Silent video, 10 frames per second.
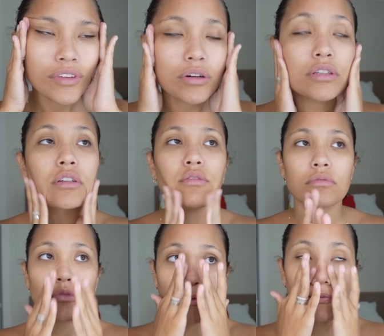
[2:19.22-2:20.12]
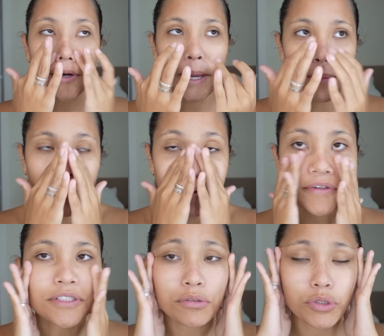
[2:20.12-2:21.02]
Ah, então o primer para
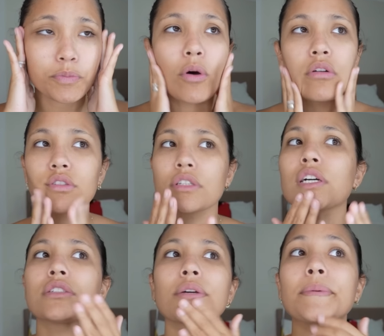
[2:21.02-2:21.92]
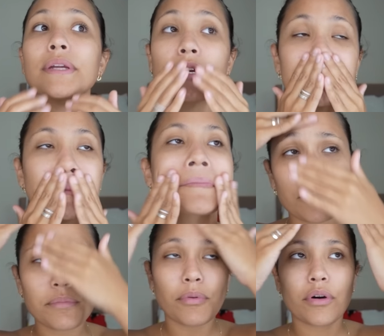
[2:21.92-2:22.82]
fechar os poros, né? Acho que é pra isso.
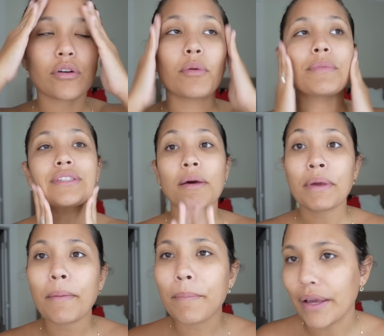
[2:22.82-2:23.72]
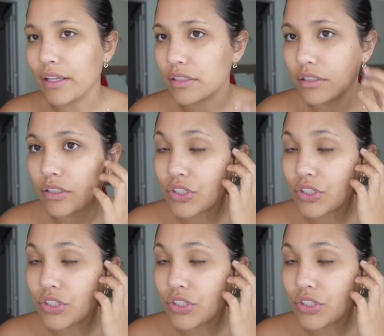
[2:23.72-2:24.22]
E bora começar minha pele.